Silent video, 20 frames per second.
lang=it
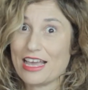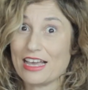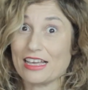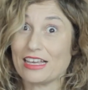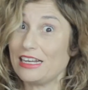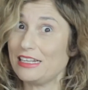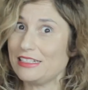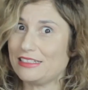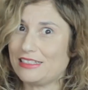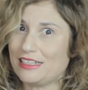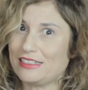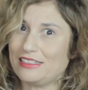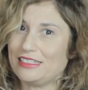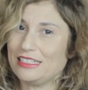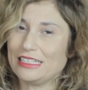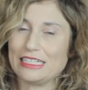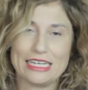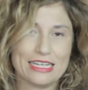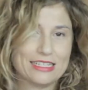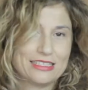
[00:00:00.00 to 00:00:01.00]
che anche gli
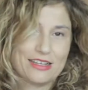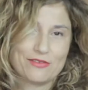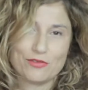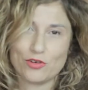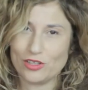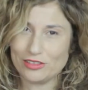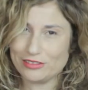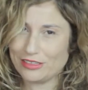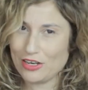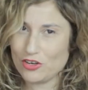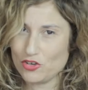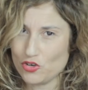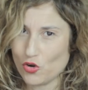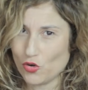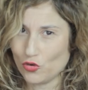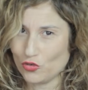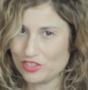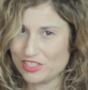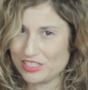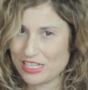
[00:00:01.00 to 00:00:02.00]
stessi inglesi a volte
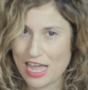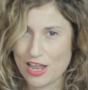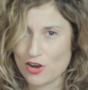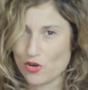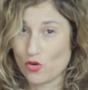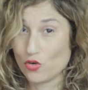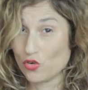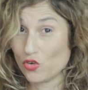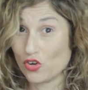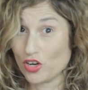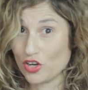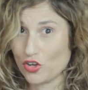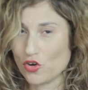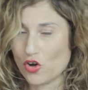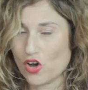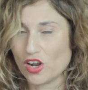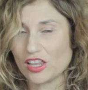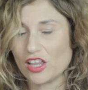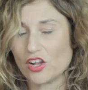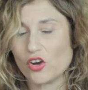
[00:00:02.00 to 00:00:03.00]
non sanno, non
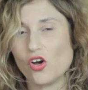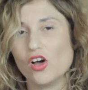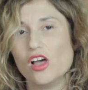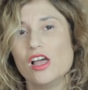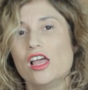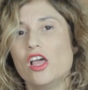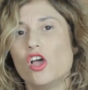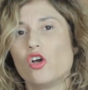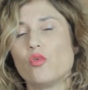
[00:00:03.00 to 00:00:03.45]
ricordano.